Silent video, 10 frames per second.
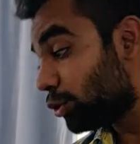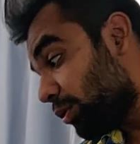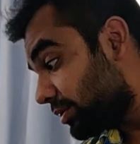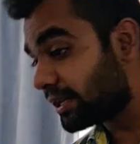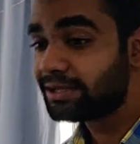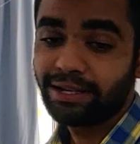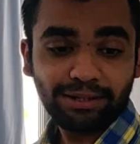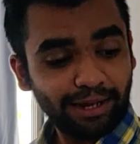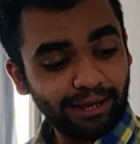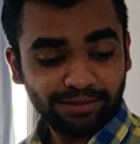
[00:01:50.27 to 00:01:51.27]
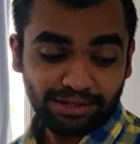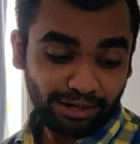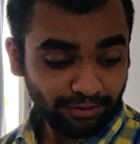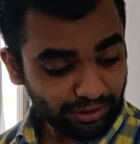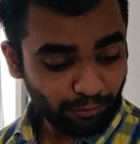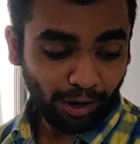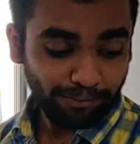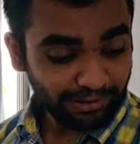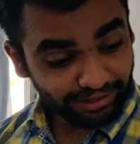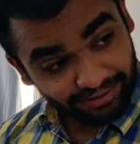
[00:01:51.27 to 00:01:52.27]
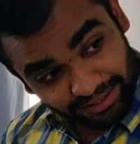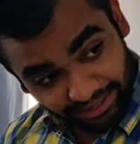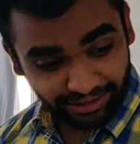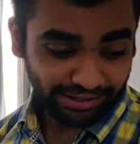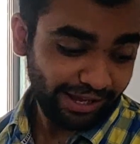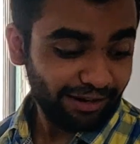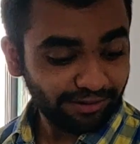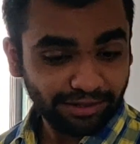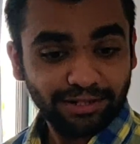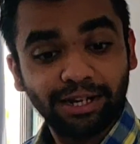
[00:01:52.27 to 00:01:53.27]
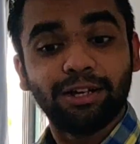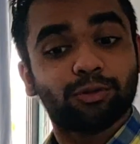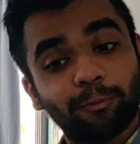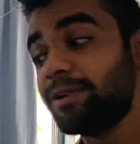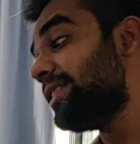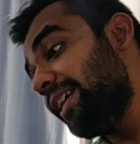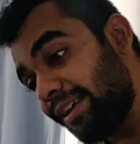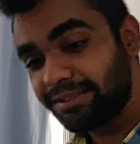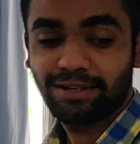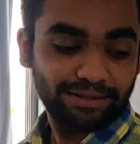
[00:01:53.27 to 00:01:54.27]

क्योंकि सर जो सर ने कहा अगर सर वो आपने सर नहीं किया ना सर